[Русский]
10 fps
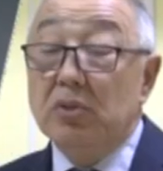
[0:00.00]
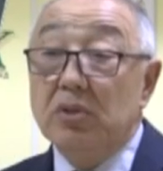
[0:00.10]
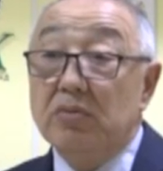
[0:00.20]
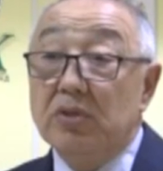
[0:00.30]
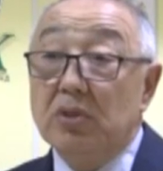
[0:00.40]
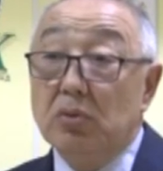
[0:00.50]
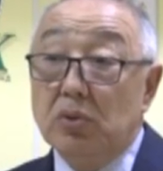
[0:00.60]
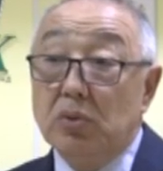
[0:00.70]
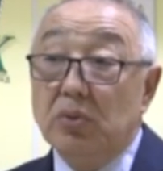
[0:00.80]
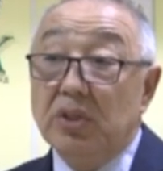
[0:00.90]
получить все
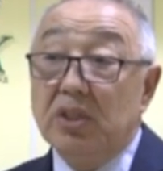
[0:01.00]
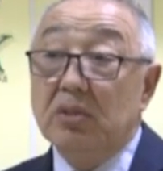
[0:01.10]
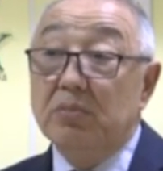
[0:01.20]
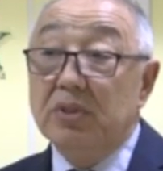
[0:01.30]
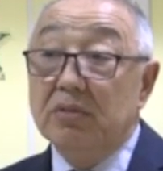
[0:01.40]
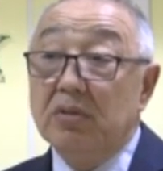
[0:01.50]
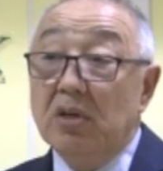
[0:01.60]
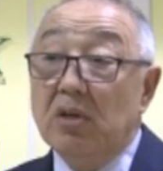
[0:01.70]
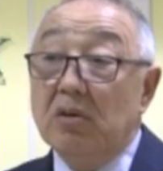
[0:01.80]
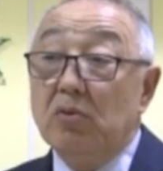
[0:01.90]
услуги ЕНПФ
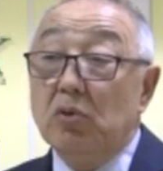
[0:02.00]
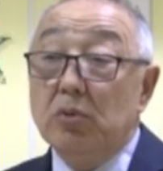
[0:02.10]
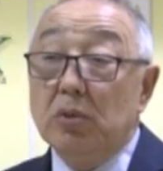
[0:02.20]
в